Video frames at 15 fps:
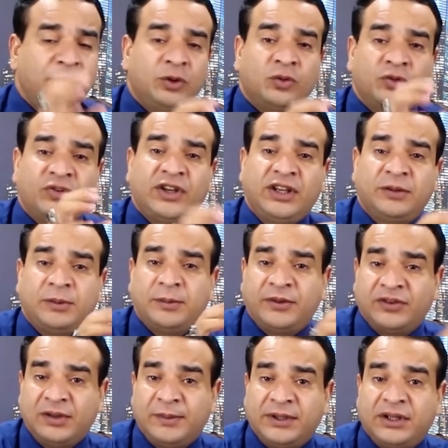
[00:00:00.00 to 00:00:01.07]
منه صاحب
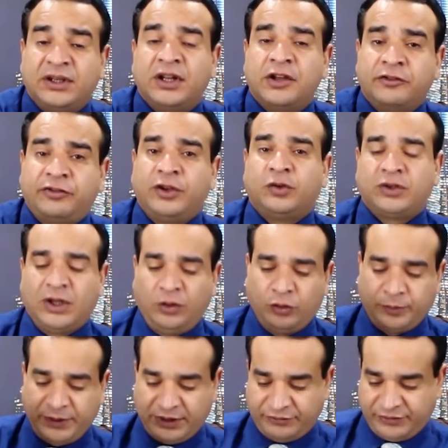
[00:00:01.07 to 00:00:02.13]
مظلمة فيطاح
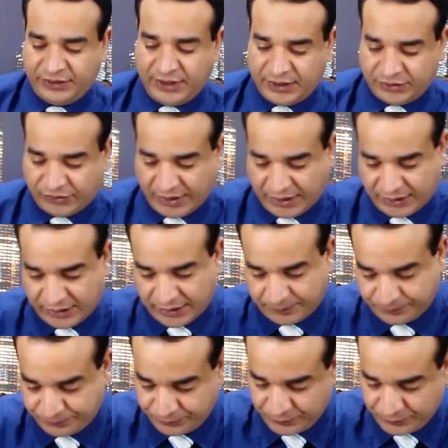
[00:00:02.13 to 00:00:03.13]
به في نار جهنم